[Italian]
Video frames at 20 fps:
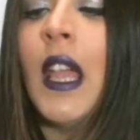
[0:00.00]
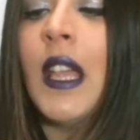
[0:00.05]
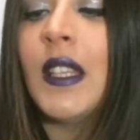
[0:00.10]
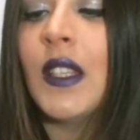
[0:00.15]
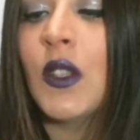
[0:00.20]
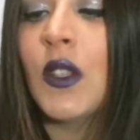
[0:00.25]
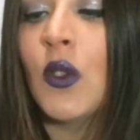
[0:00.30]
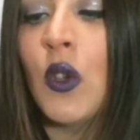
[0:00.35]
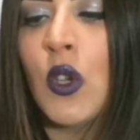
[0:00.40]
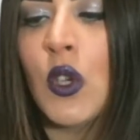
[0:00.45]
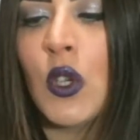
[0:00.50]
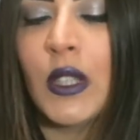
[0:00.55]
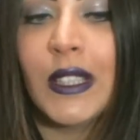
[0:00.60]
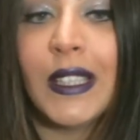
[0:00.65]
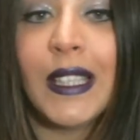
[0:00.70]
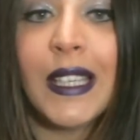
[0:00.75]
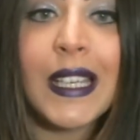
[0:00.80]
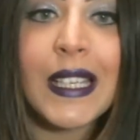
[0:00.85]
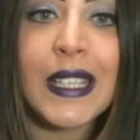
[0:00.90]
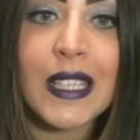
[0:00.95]
e sono
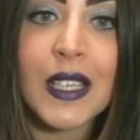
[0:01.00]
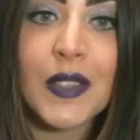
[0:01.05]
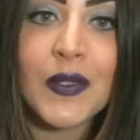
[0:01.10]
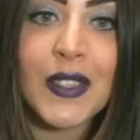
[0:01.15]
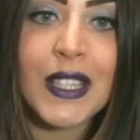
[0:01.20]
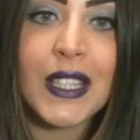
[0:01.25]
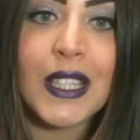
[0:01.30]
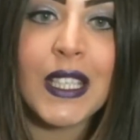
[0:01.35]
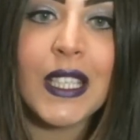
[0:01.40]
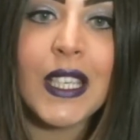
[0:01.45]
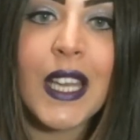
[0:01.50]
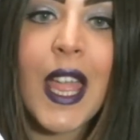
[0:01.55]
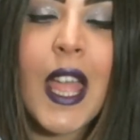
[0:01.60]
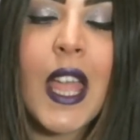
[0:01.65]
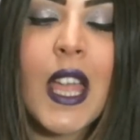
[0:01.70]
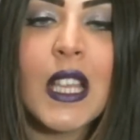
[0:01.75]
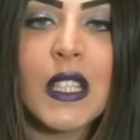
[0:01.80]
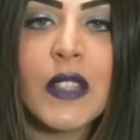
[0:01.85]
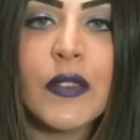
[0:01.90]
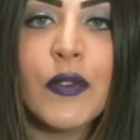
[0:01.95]
delle
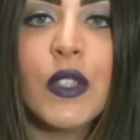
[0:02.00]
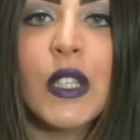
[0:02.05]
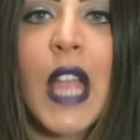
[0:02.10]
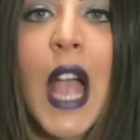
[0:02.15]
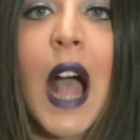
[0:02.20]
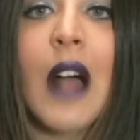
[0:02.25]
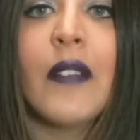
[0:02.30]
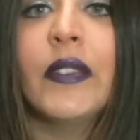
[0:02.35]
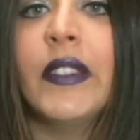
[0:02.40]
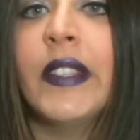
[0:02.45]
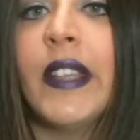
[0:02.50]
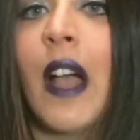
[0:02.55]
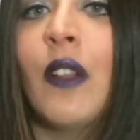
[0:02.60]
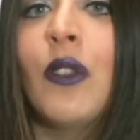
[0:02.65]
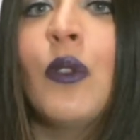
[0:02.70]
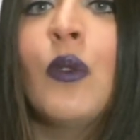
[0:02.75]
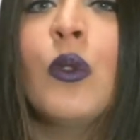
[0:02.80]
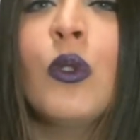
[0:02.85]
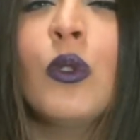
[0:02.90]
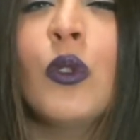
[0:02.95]
salvettine esfolianti,
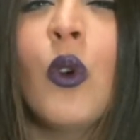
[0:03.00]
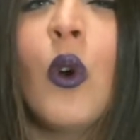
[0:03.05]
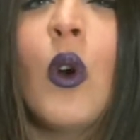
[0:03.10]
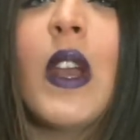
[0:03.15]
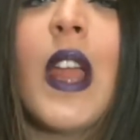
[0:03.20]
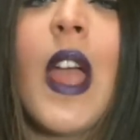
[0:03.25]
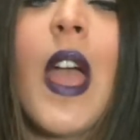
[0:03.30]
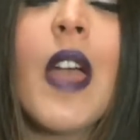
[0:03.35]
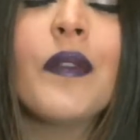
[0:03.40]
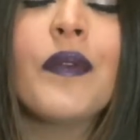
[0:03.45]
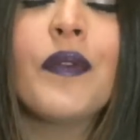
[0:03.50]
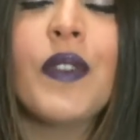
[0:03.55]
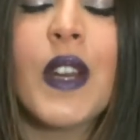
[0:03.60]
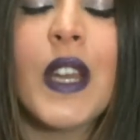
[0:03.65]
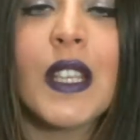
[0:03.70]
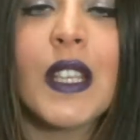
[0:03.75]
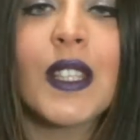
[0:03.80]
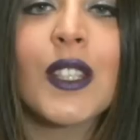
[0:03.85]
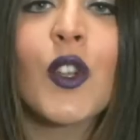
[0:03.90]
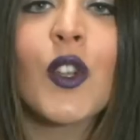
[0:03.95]
hanno un odore
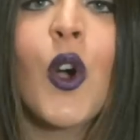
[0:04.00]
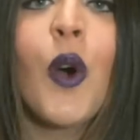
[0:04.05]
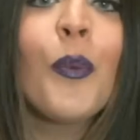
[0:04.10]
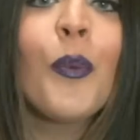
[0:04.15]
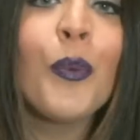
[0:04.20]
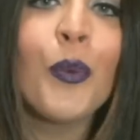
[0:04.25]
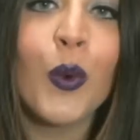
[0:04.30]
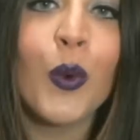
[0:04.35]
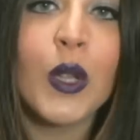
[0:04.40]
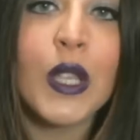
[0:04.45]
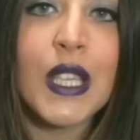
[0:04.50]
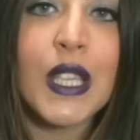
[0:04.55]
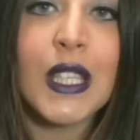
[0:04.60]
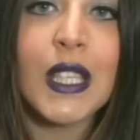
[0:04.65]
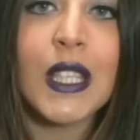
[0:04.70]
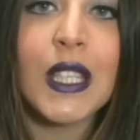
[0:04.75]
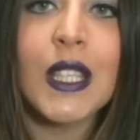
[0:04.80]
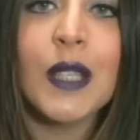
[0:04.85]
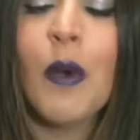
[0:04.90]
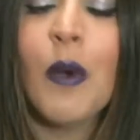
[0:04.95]
fresco
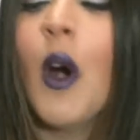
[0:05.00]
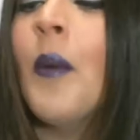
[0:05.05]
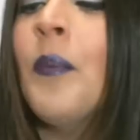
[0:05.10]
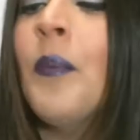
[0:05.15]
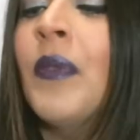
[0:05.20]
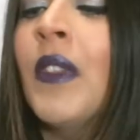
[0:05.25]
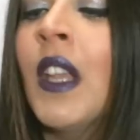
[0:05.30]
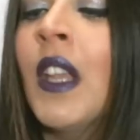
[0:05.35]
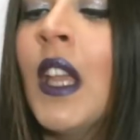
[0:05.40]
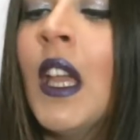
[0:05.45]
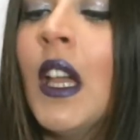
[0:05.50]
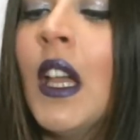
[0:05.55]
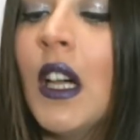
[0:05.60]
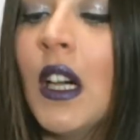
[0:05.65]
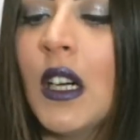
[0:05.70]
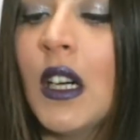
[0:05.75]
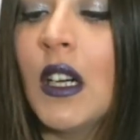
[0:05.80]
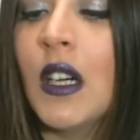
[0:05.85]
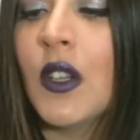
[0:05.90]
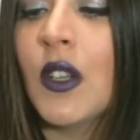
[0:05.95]
buonissimo,
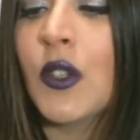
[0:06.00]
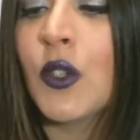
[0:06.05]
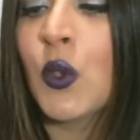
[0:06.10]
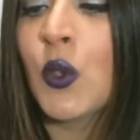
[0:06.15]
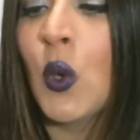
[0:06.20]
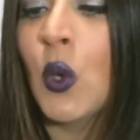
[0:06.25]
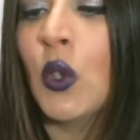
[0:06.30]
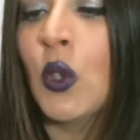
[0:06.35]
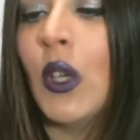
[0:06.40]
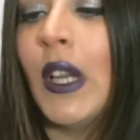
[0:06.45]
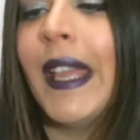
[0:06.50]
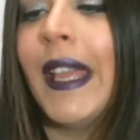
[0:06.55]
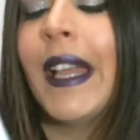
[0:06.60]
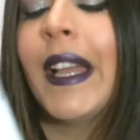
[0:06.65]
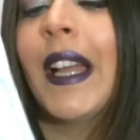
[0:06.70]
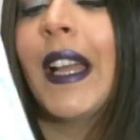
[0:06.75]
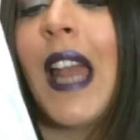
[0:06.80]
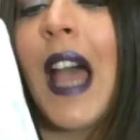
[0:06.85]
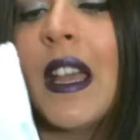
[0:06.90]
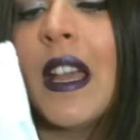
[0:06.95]
uh, sono
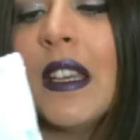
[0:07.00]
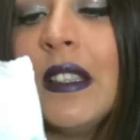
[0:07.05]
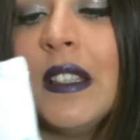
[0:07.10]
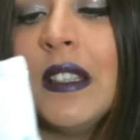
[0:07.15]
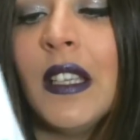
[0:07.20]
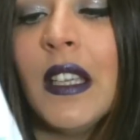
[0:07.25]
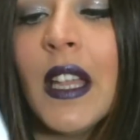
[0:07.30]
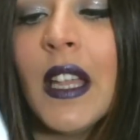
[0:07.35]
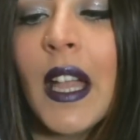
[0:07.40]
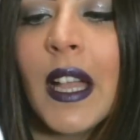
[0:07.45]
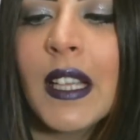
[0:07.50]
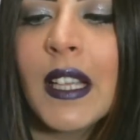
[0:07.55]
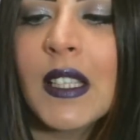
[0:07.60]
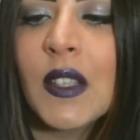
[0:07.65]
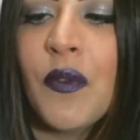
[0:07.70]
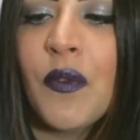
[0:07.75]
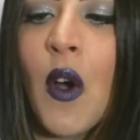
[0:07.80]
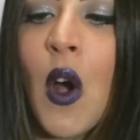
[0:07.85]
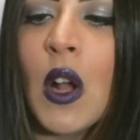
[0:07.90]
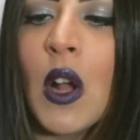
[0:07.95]
le Clarity
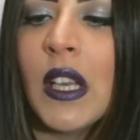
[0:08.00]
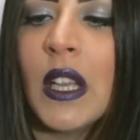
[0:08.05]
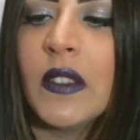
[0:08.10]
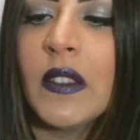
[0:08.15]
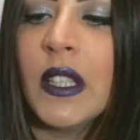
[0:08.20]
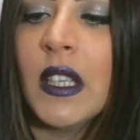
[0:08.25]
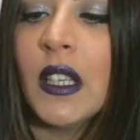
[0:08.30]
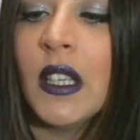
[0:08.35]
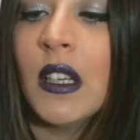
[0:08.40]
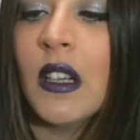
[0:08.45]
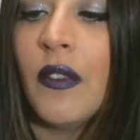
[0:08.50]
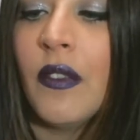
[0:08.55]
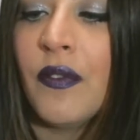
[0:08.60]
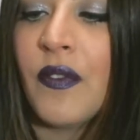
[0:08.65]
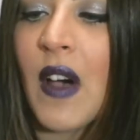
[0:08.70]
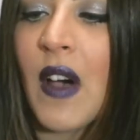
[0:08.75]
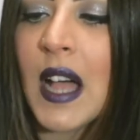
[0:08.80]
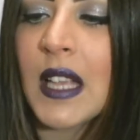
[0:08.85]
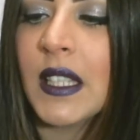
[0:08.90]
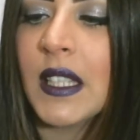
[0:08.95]

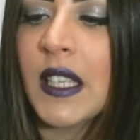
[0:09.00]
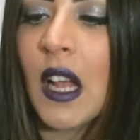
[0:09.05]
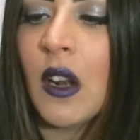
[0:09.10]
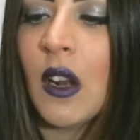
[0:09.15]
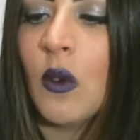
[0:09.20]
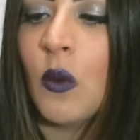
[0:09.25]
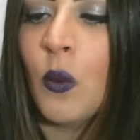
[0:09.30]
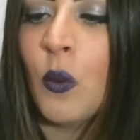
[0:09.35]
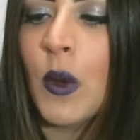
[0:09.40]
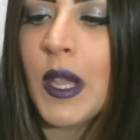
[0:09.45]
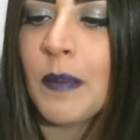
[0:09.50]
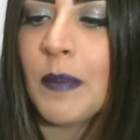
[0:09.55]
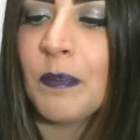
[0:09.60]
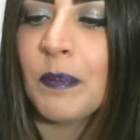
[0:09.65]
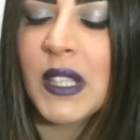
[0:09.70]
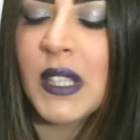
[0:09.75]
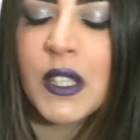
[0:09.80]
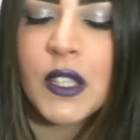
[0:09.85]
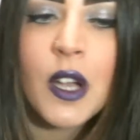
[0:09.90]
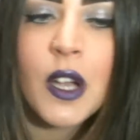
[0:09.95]
Exfoliating Facial
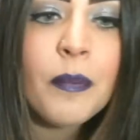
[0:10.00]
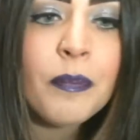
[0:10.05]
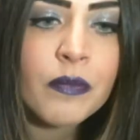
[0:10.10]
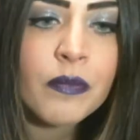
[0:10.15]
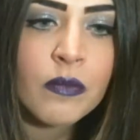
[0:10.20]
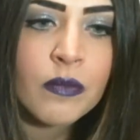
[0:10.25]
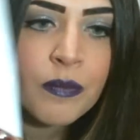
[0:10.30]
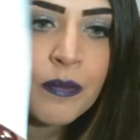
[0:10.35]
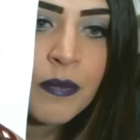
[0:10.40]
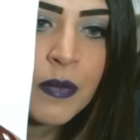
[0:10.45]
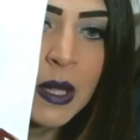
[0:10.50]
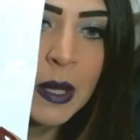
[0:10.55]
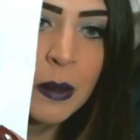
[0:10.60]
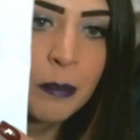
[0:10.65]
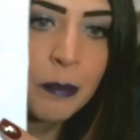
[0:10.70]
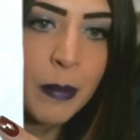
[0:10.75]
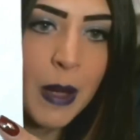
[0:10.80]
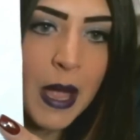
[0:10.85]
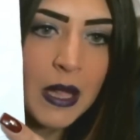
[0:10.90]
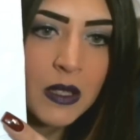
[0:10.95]
Whips,
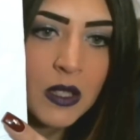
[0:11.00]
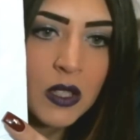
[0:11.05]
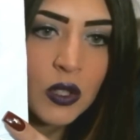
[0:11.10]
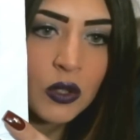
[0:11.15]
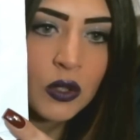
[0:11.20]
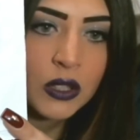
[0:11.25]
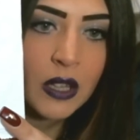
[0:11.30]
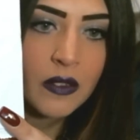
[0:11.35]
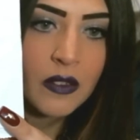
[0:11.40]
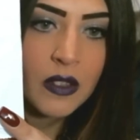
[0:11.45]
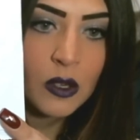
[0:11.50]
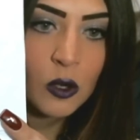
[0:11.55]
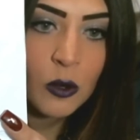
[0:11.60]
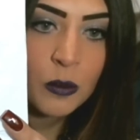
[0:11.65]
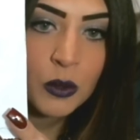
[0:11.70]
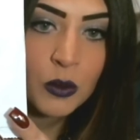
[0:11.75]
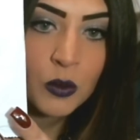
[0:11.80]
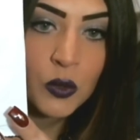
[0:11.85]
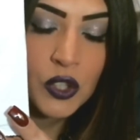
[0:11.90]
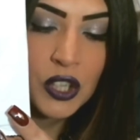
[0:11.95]
penso di
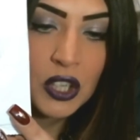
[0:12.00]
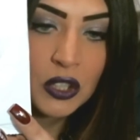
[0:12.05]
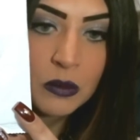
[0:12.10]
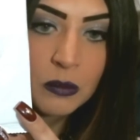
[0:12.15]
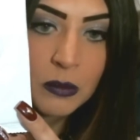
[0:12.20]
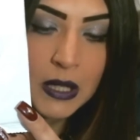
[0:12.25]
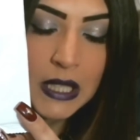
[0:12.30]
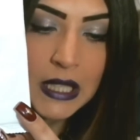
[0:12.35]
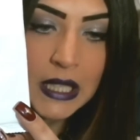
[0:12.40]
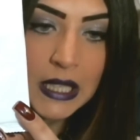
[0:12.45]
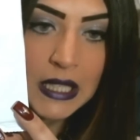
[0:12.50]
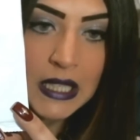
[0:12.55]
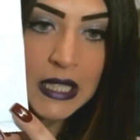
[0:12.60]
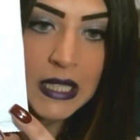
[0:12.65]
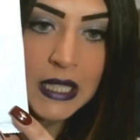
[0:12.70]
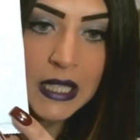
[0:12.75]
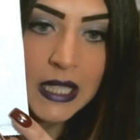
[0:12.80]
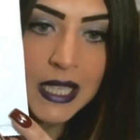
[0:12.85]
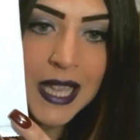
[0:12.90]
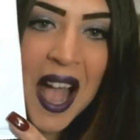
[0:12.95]
averlo pronunciato in maniera
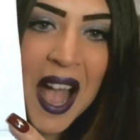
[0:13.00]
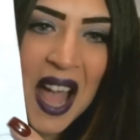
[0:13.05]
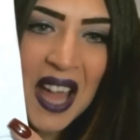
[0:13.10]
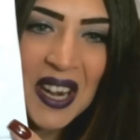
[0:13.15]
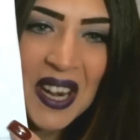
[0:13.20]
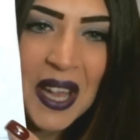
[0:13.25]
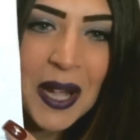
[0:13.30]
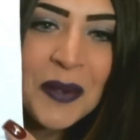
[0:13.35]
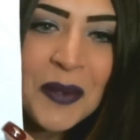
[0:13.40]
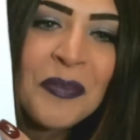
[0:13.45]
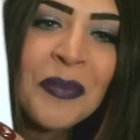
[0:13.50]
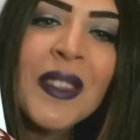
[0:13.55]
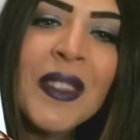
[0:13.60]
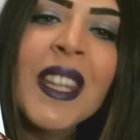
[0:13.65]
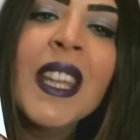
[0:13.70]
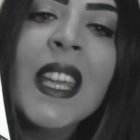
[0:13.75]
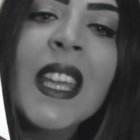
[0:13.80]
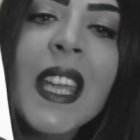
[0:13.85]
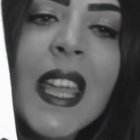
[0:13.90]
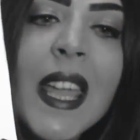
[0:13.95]
cristiana. E,
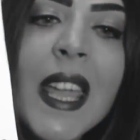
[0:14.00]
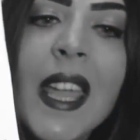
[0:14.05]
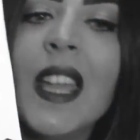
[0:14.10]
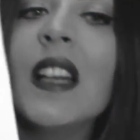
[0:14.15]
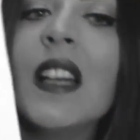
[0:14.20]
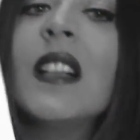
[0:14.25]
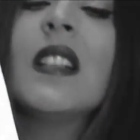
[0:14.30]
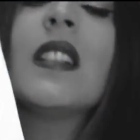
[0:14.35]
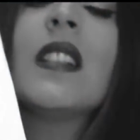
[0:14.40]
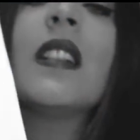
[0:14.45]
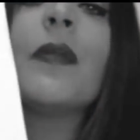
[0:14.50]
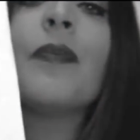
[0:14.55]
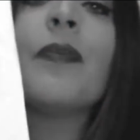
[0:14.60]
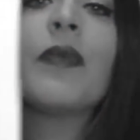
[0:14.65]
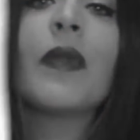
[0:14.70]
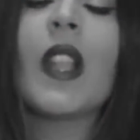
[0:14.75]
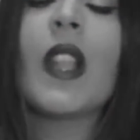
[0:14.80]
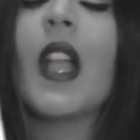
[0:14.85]
um,